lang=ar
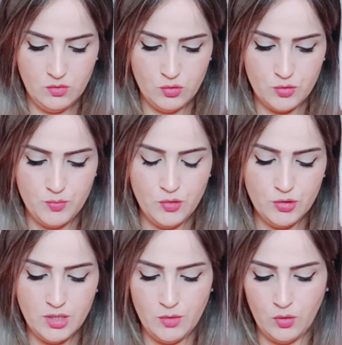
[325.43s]
توش
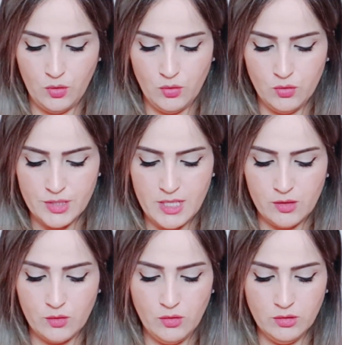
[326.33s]
بلوش نيميرو
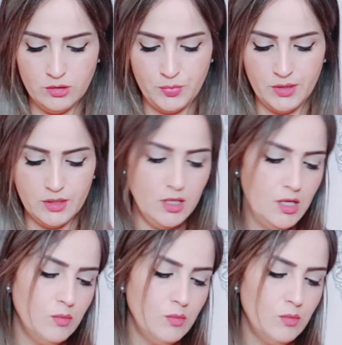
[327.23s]
50 بينك